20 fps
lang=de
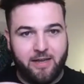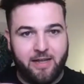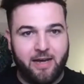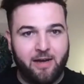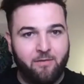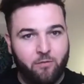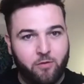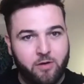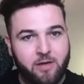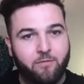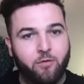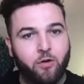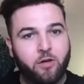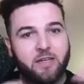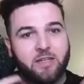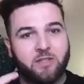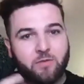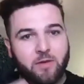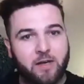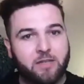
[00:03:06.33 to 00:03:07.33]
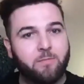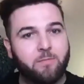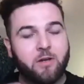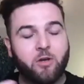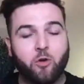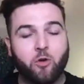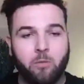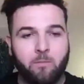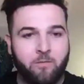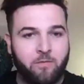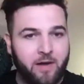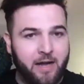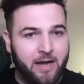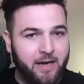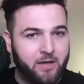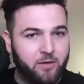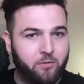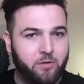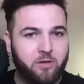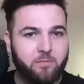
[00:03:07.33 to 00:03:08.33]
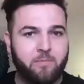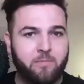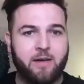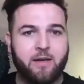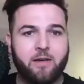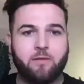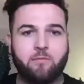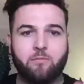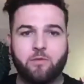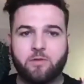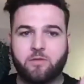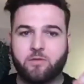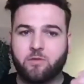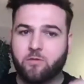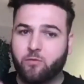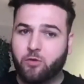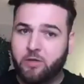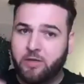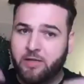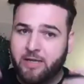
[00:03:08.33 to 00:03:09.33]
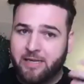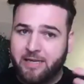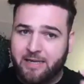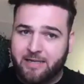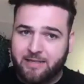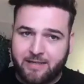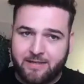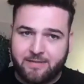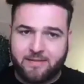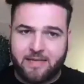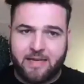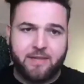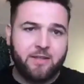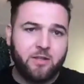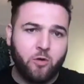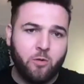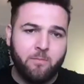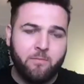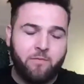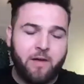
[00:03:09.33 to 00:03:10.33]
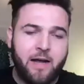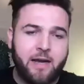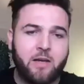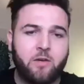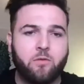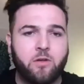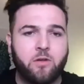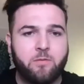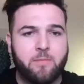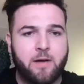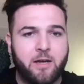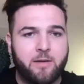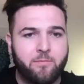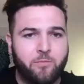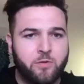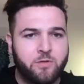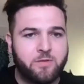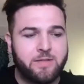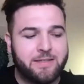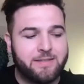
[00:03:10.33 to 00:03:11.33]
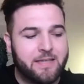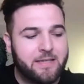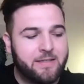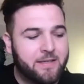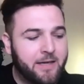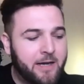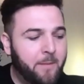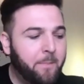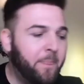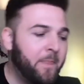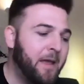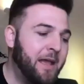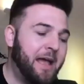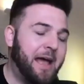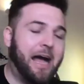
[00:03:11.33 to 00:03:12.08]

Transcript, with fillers: ja, wo ihr wirklich zuerst mal eine Umfrage durchmachen müsst oder wo die Interessenten eine Umfrage durchmachen müssen, etc.